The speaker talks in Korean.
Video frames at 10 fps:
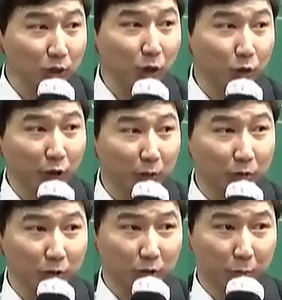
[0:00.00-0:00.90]
실제로 우리가
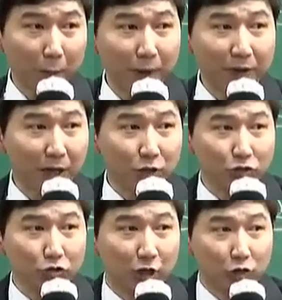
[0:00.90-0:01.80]
그 막판
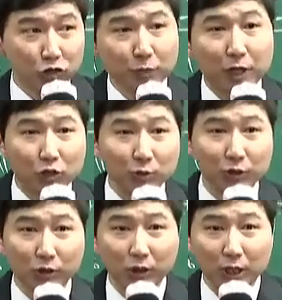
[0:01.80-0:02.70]
가가지고 한 중반
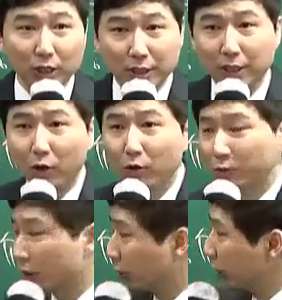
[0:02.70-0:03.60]
이후부터 제대로
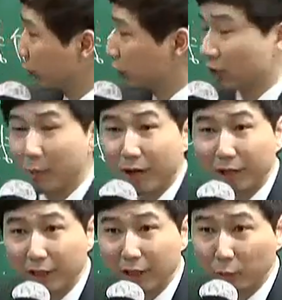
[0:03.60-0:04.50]
공부하는 건한 60개밖에
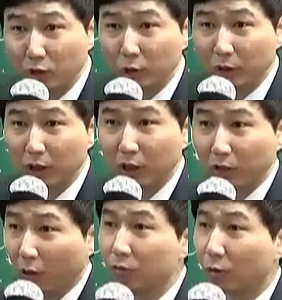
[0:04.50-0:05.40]
안 되니까 논점이
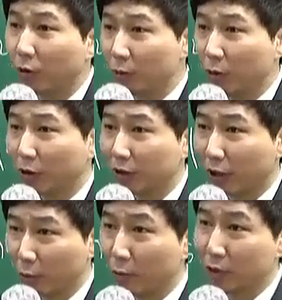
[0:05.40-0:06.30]
너무 거먹을 필요
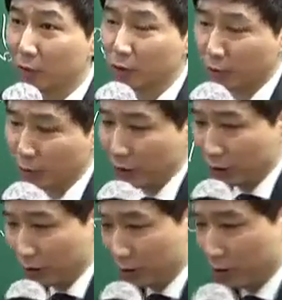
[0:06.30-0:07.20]
없겠더라. 이런 말씀을 좀
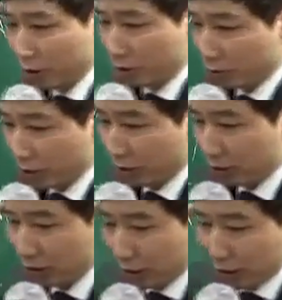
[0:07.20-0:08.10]
드리려고 하는 겁니다.